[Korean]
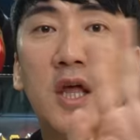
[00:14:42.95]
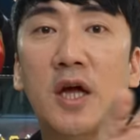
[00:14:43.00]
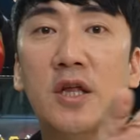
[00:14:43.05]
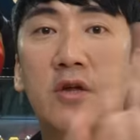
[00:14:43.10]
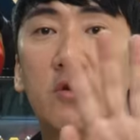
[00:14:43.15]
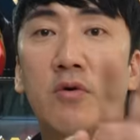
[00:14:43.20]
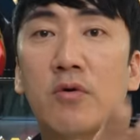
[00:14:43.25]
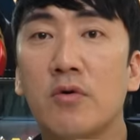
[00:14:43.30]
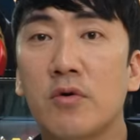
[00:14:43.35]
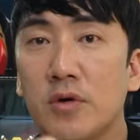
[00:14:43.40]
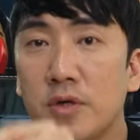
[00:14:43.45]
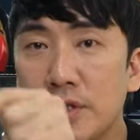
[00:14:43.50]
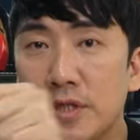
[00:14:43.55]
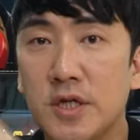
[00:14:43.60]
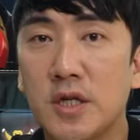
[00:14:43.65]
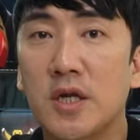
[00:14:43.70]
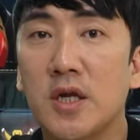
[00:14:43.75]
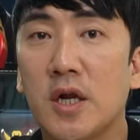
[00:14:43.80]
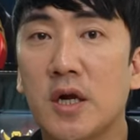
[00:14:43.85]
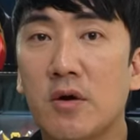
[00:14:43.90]
게 아니고
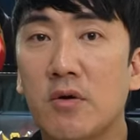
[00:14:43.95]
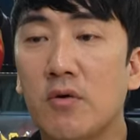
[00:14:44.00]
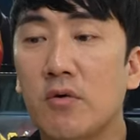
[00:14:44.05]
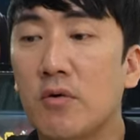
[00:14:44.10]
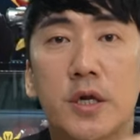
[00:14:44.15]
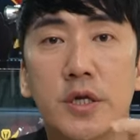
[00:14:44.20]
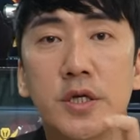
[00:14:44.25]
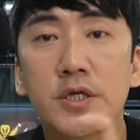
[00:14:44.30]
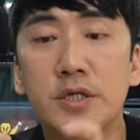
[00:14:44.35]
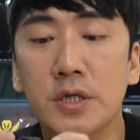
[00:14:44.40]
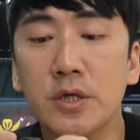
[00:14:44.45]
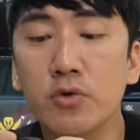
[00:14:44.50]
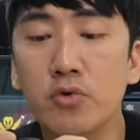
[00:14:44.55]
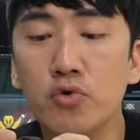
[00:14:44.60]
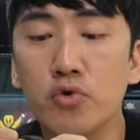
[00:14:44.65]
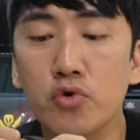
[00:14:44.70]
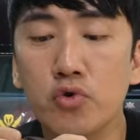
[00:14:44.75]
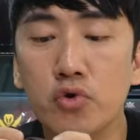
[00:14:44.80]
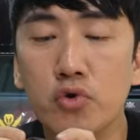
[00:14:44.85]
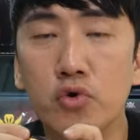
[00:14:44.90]
진리라고. 이
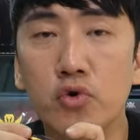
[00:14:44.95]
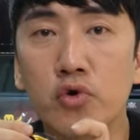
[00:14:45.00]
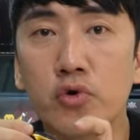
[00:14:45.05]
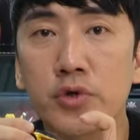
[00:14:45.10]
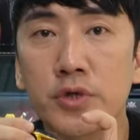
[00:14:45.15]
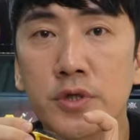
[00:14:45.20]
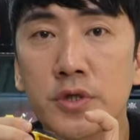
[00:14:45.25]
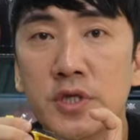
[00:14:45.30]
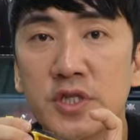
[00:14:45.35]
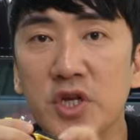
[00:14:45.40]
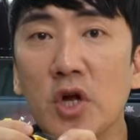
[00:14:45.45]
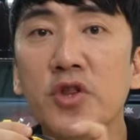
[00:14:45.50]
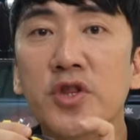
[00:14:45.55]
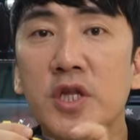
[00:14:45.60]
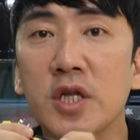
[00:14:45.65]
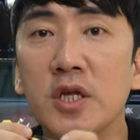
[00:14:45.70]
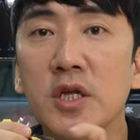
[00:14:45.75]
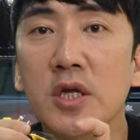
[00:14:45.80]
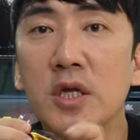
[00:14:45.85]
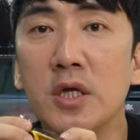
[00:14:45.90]
친구
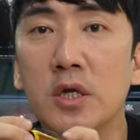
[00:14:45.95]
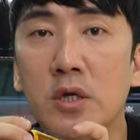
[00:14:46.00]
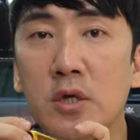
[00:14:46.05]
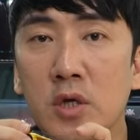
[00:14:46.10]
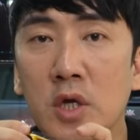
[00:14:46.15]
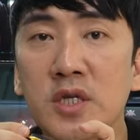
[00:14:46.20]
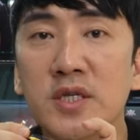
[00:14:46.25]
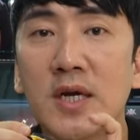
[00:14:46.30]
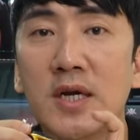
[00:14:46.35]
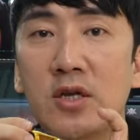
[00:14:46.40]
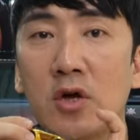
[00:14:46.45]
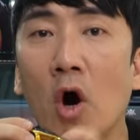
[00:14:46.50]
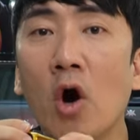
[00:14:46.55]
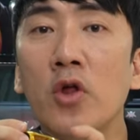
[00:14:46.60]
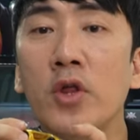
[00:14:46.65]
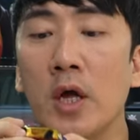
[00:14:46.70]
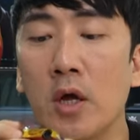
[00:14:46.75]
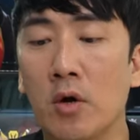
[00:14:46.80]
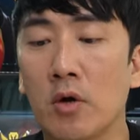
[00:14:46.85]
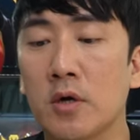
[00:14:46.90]
썬팅이 굉장히
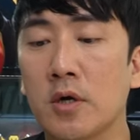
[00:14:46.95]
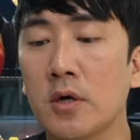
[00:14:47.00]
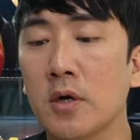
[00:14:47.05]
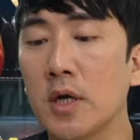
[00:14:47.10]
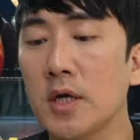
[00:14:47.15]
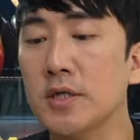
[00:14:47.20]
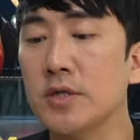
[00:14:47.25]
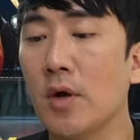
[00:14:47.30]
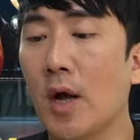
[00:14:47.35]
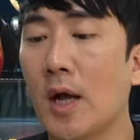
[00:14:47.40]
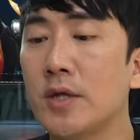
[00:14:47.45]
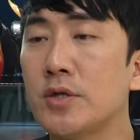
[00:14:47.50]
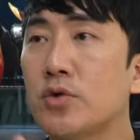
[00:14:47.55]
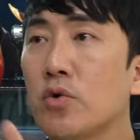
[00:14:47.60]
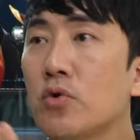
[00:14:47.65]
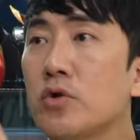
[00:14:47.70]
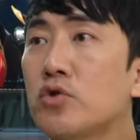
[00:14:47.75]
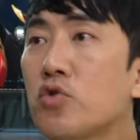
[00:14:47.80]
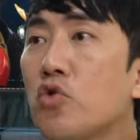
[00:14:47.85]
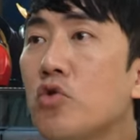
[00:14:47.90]
연해요. 그래서
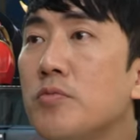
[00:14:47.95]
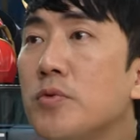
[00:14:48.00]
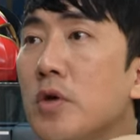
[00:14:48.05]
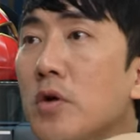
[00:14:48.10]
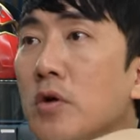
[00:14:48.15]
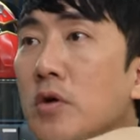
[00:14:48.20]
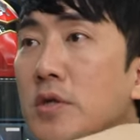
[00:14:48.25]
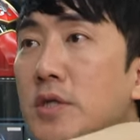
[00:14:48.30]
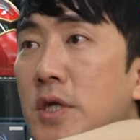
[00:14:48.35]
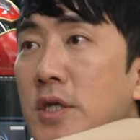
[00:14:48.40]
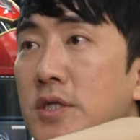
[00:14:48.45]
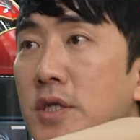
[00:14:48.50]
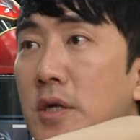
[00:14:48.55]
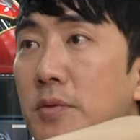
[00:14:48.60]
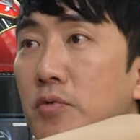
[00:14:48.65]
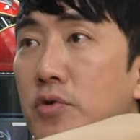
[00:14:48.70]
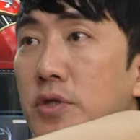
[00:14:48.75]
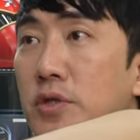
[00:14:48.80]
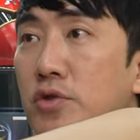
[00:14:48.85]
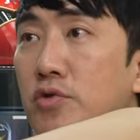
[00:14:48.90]
안쪽을 조금 더 자세히
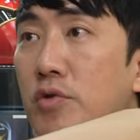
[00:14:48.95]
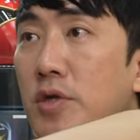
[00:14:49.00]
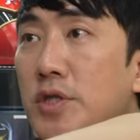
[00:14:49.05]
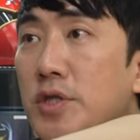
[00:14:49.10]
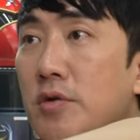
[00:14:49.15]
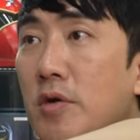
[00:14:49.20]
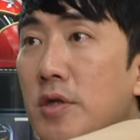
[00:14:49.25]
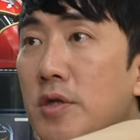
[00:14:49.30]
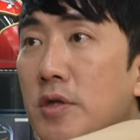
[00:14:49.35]
보실 수가 있을 것